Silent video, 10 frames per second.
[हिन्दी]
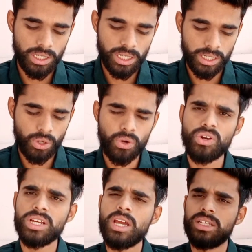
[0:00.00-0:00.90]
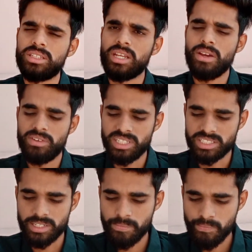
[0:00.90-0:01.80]
कोरोना के खतरे की वजह
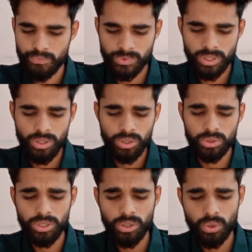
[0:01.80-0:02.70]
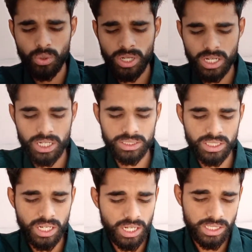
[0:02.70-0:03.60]
से तो ये कोरोना का
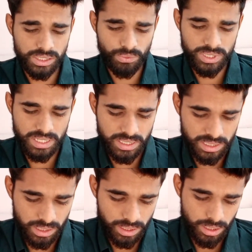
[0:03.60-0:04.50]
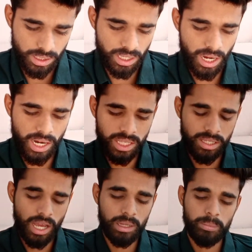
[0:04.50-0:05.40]
खतरा इस वजह से खिलाड़ी
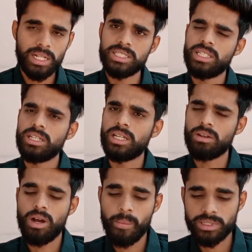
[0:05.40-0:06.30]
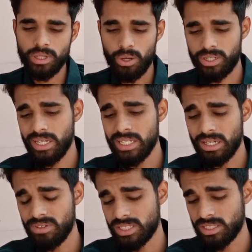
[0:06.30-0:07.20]
आईपीएल से घर वापस लौट रहे हैं
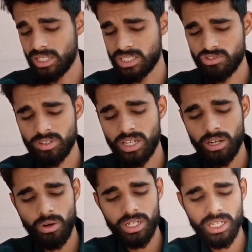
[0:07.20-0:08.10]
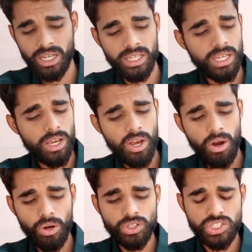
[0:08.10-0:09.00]
रविचंद्रन अश्विन घर लौटे कई
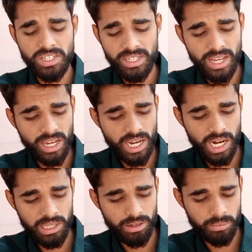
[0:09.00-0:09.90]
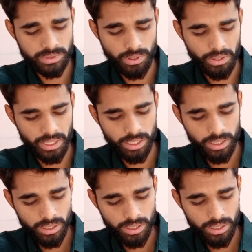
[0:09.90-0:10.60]
ऑस्ट्रेलियाई खिलाड़ी वापस लौटे